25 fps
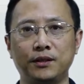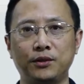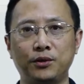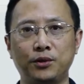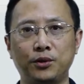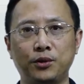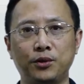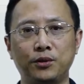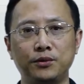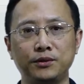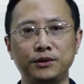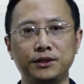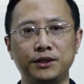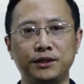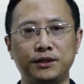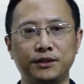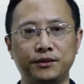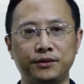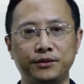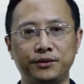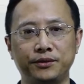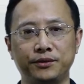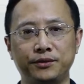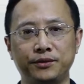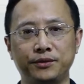控制流
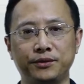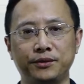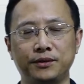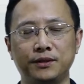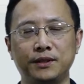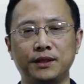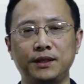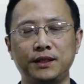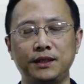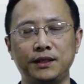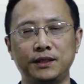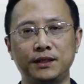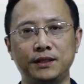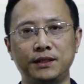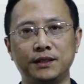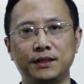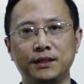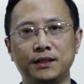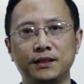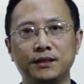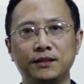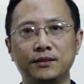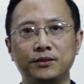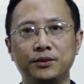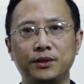语句以及
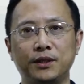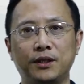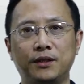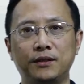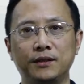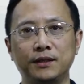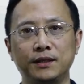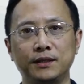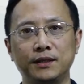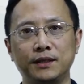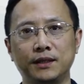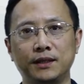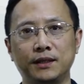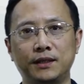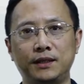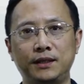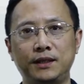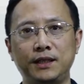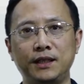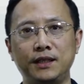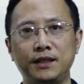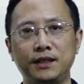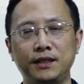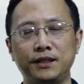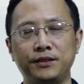最后的这个
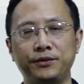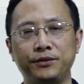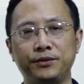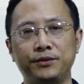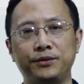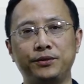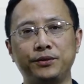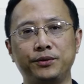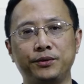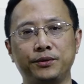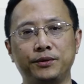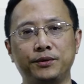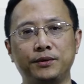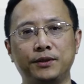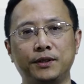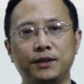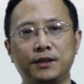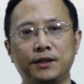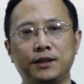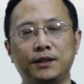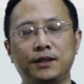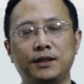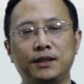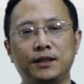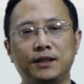定义语句。
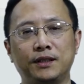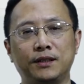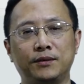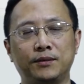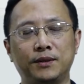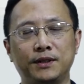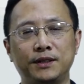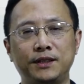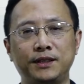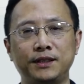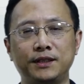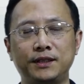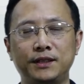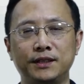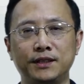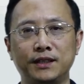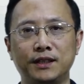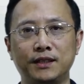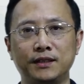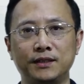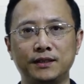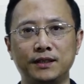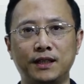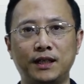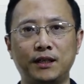那么其实
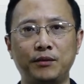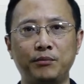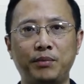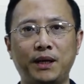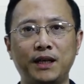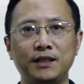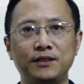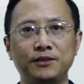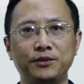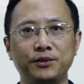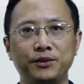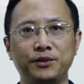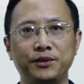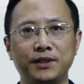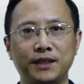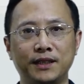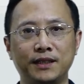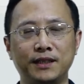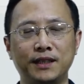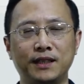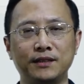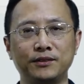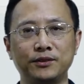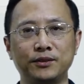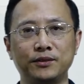呢，在派送语言
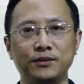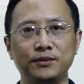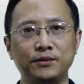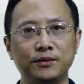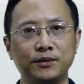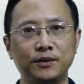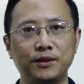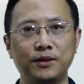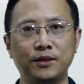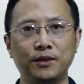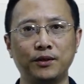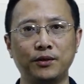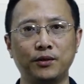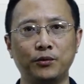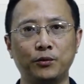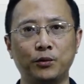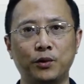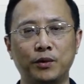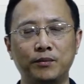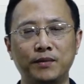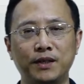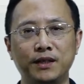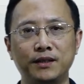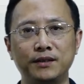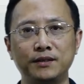当中，我
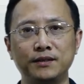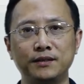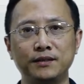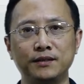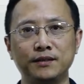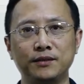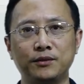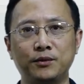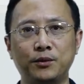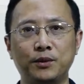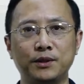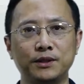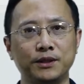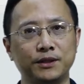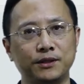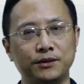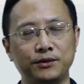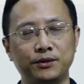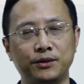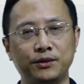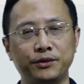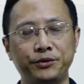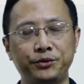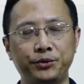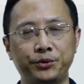们或者
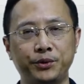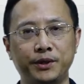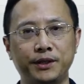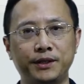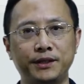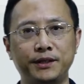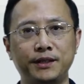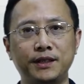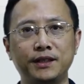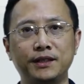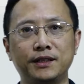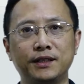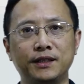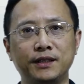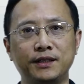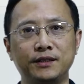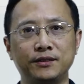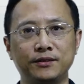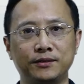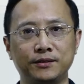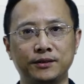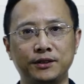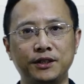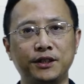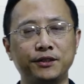说学任何一
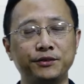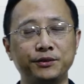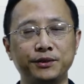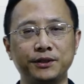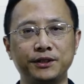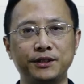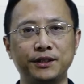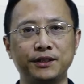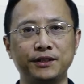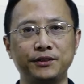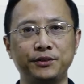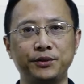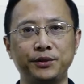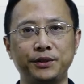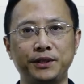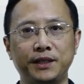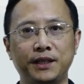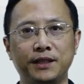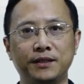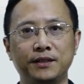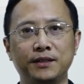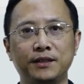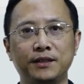种程序设计语言，